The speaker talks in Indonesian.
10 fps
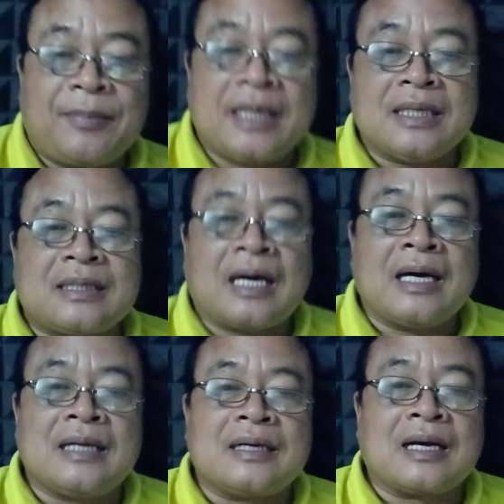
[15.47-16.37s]
Pendeta
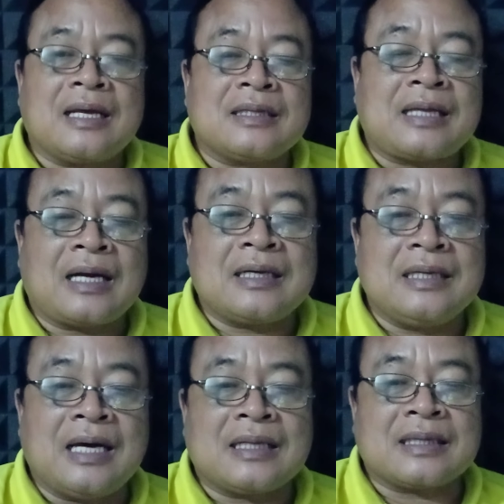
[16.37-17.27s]
Henry
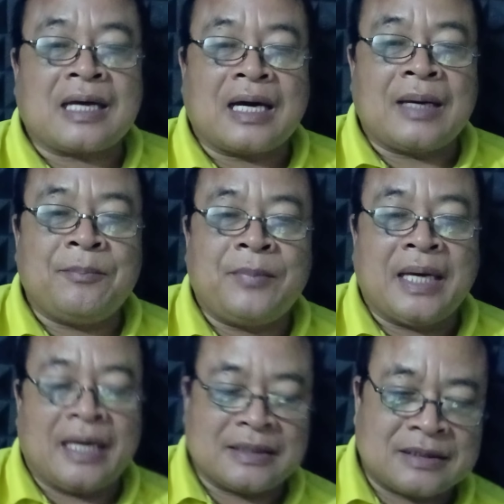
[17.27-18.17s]
Tandianta
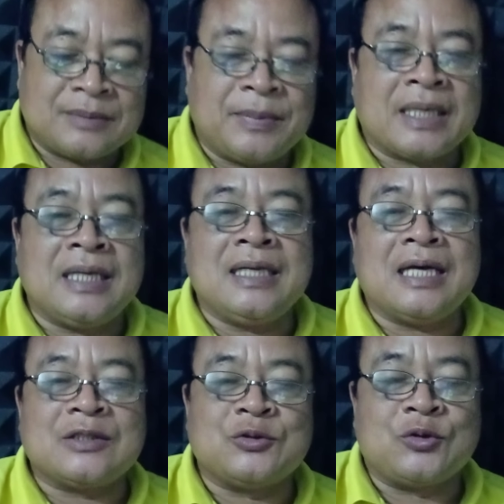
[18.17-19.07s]
MBS. Begini
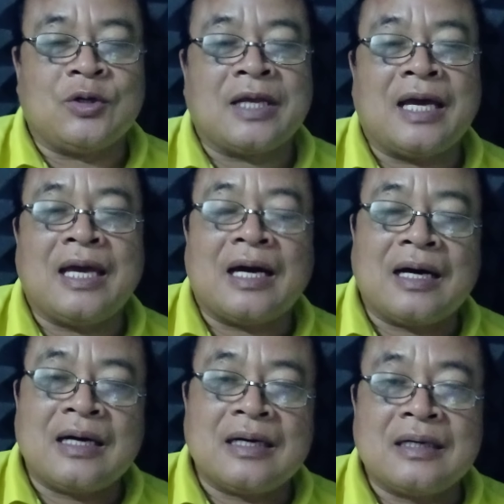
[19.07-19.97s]
ya judulnya
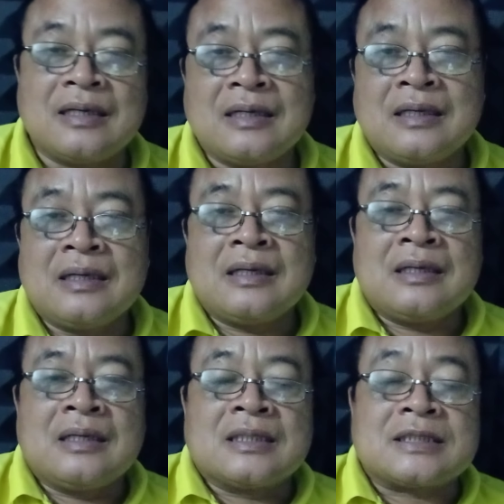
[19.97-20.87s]
ya.
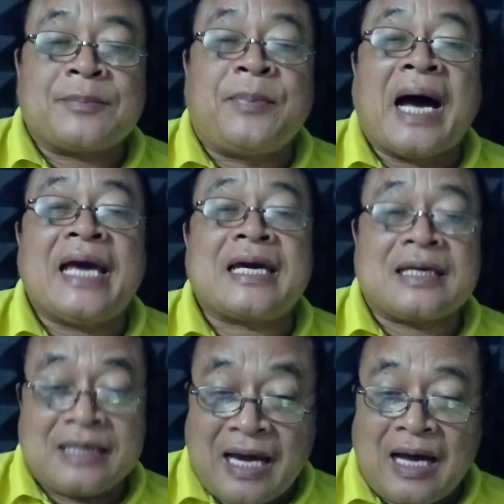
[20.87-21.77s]

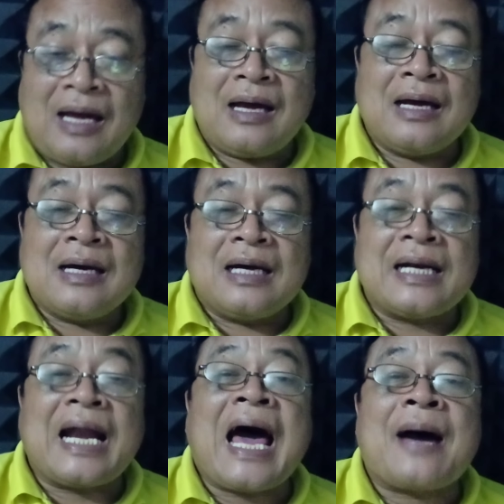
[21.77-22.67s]
Sebaiknya
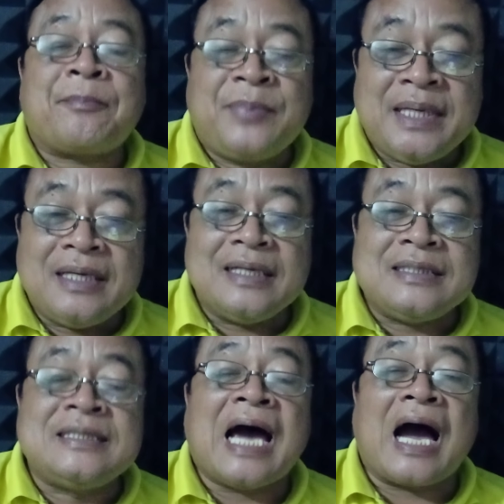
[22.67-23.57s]
nabi
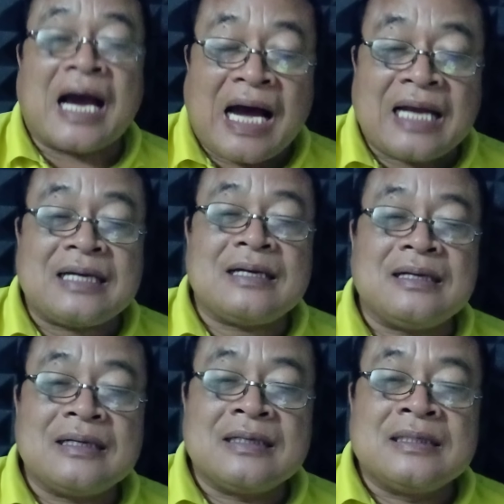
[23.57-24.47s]
jangan
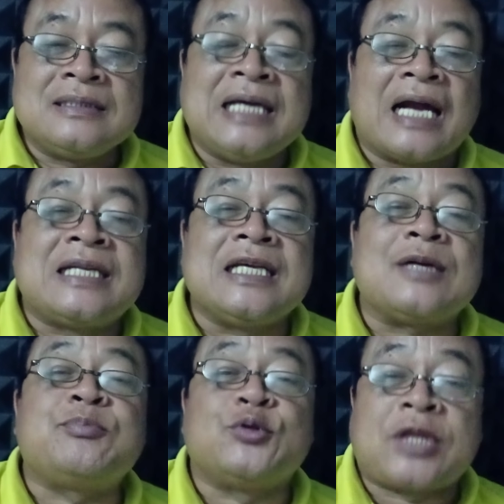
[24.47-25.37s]

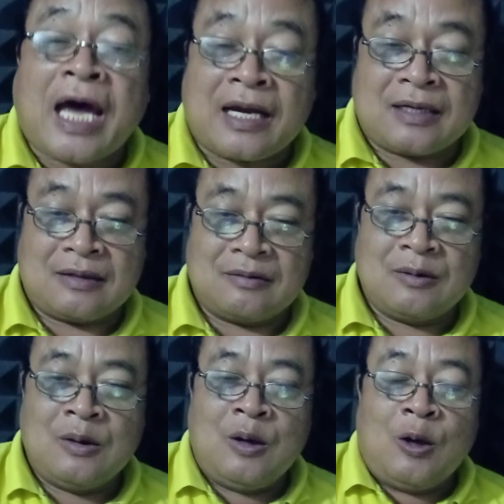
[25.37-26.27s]
jadi rebutan.
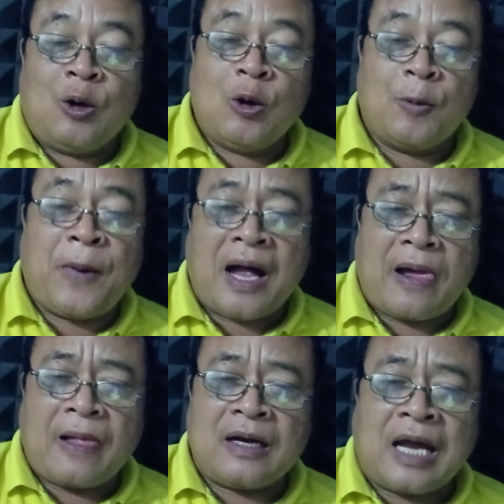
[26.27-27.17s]
Loh
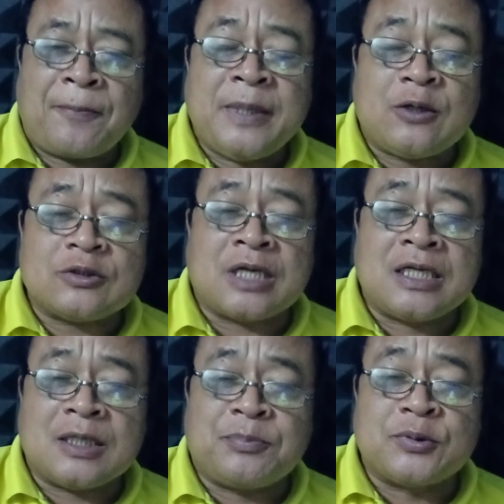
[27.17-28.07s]
Pak, nabi kok
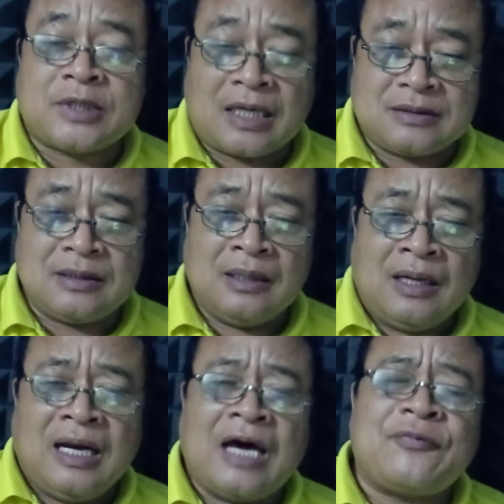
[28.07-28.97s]
jadi rebutan sih?
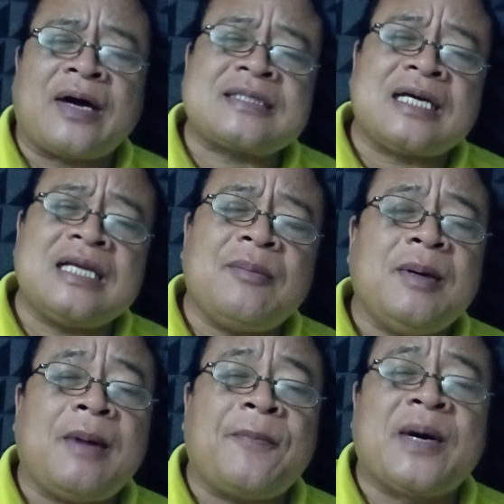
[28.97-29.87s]
Lah faktanya
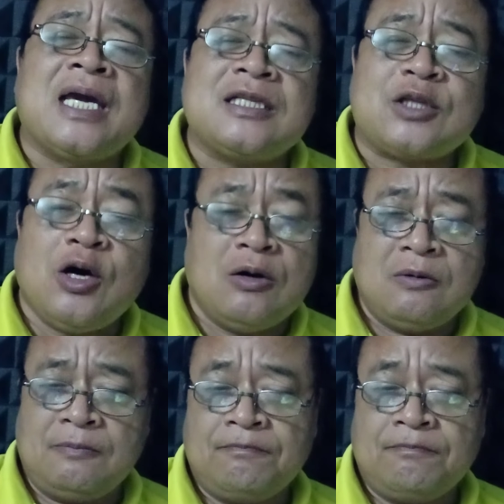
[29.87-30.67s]
memang begitu